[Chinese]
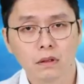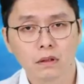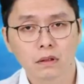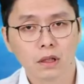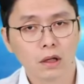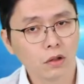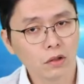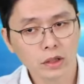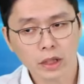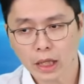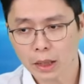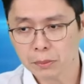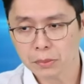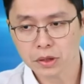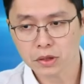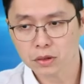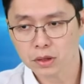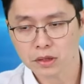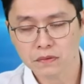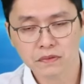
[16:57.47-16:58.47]
高丽还没
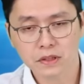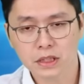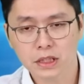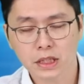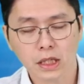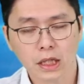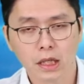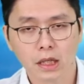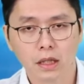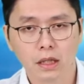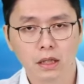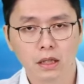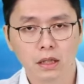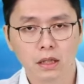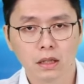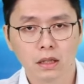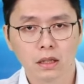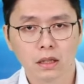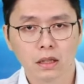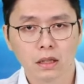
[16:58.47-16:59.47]
有 Nvidia。
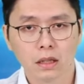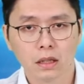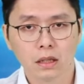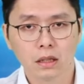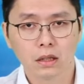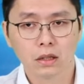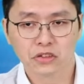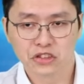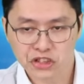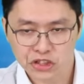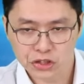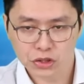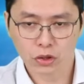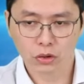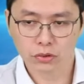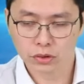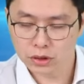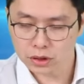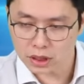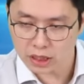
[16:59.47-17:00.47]
奇
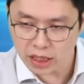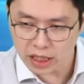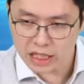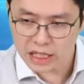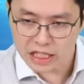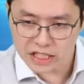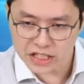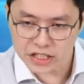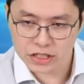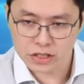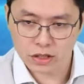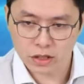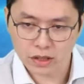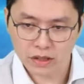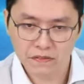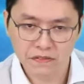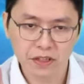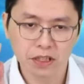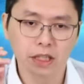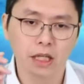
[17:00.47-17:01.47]
宏是已经有
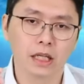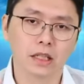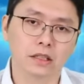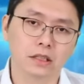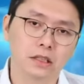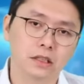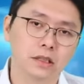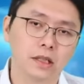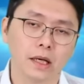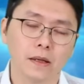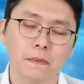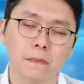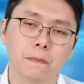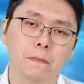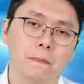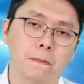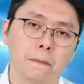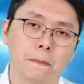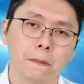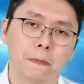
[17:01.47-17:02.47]
Nvidia 的订单，
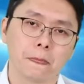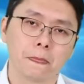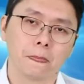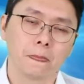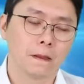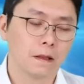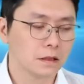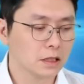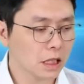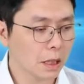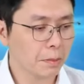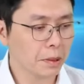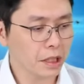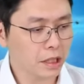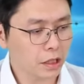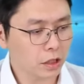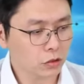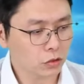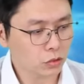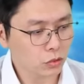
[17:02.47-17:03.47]
下半
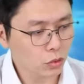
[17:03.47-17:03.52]
年要出